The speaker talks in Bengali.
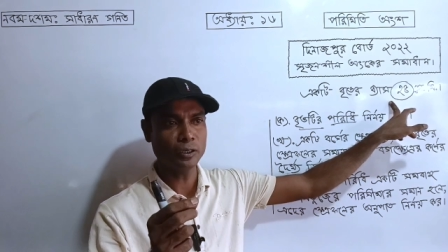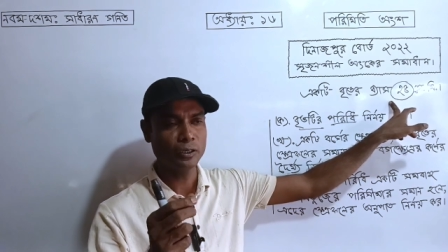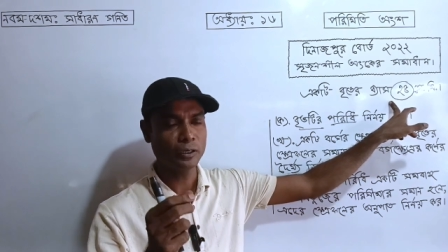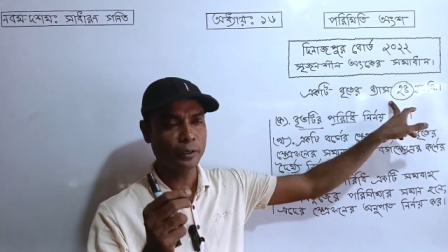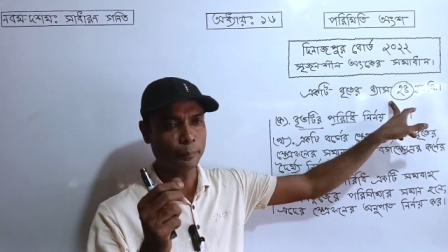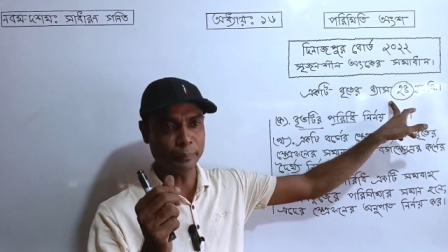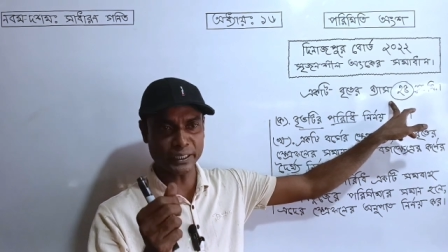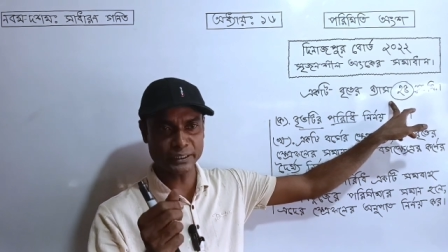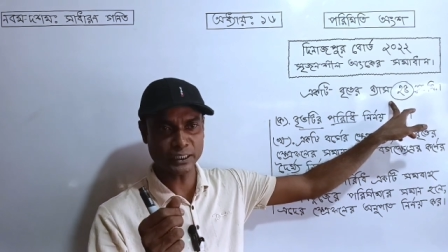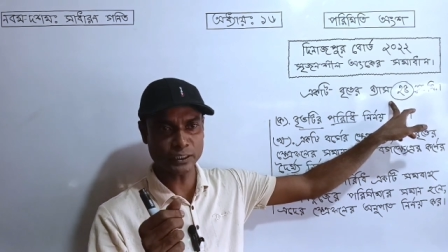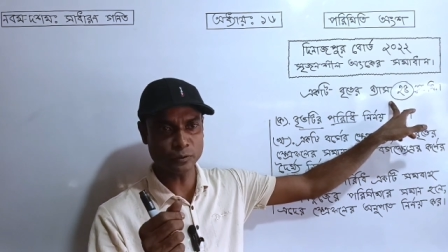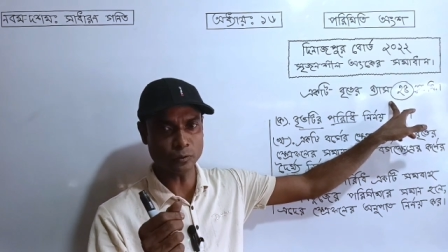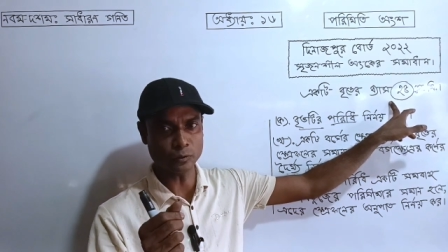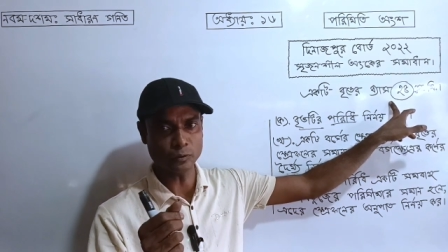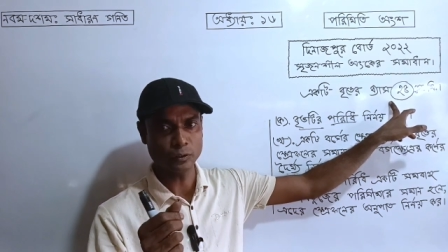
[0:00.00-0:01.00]
ব্যাসার্ধ
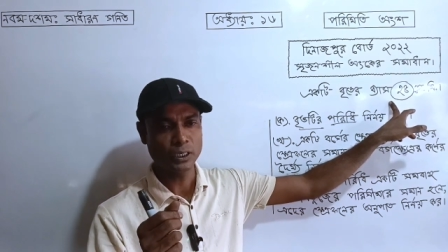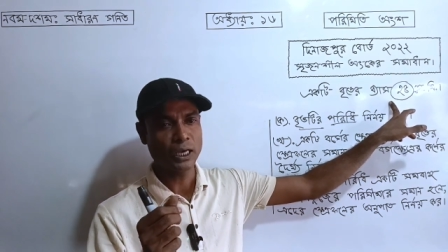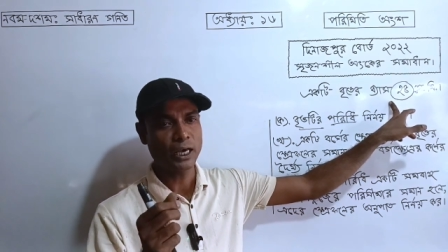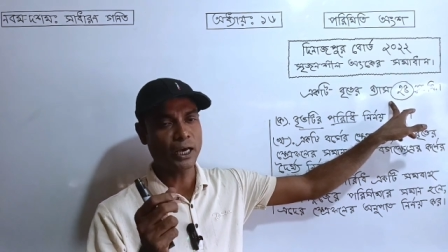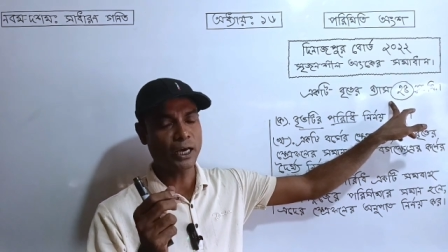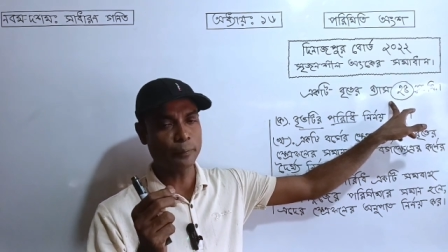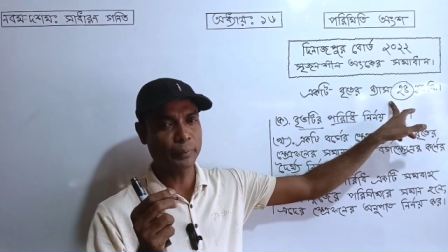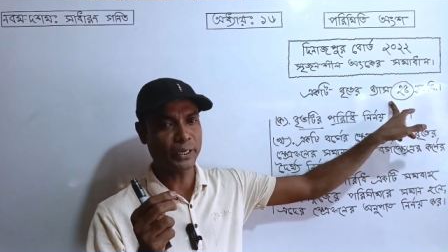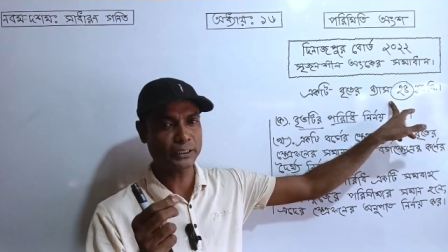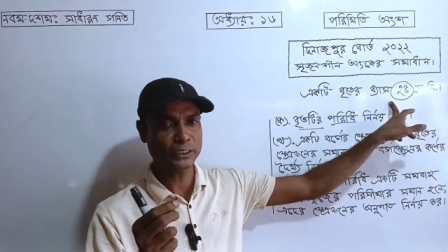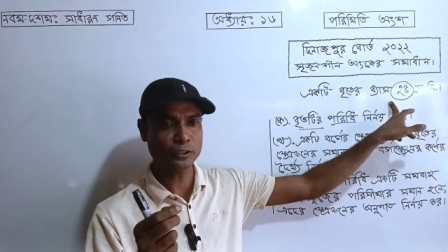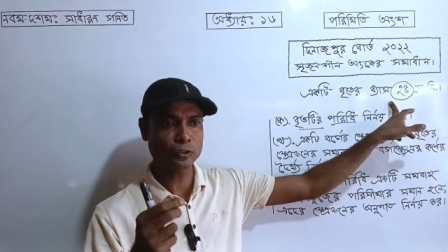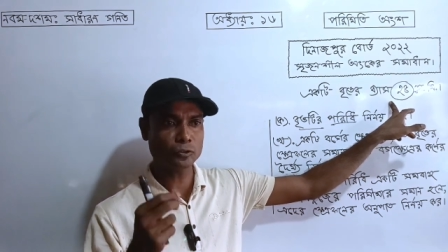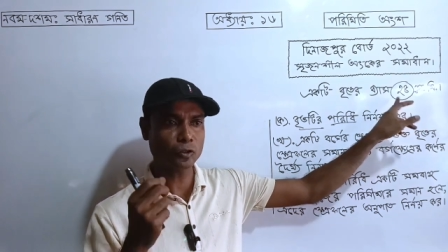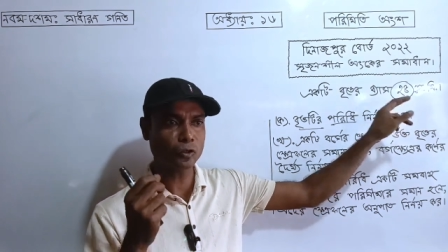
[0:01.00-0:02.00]
আর ব্যাসার্ধ
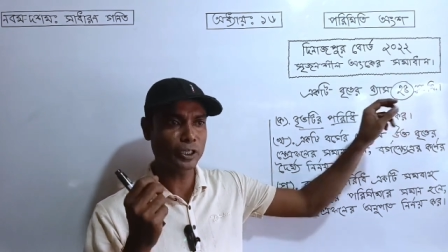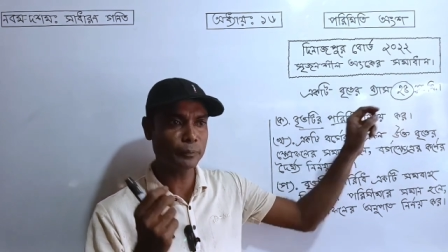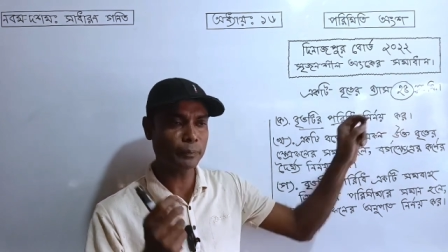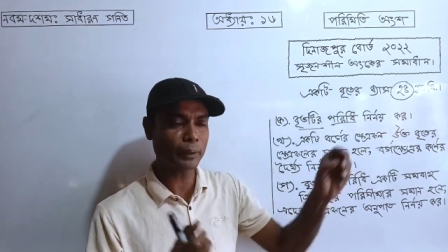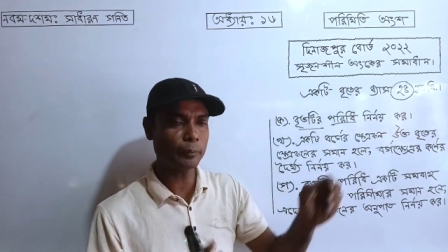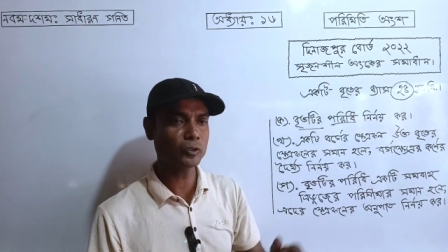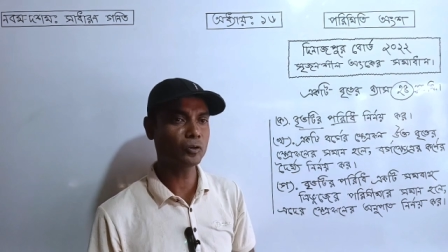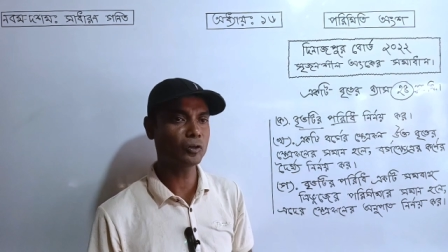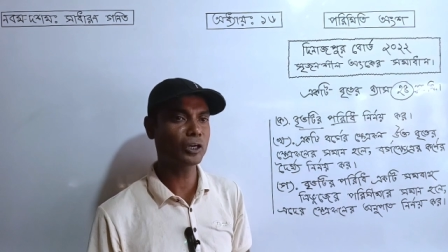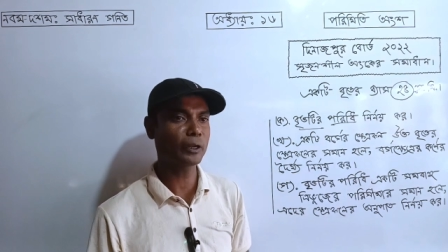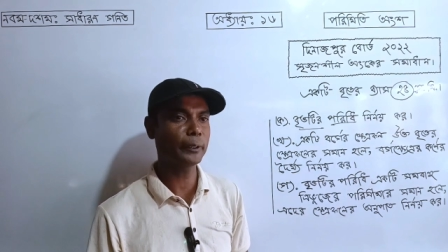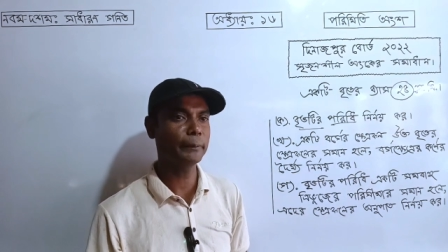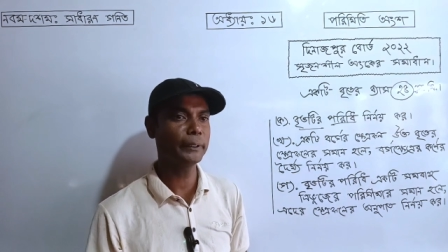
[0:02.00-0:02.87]
যখনই পাবো তখন আমি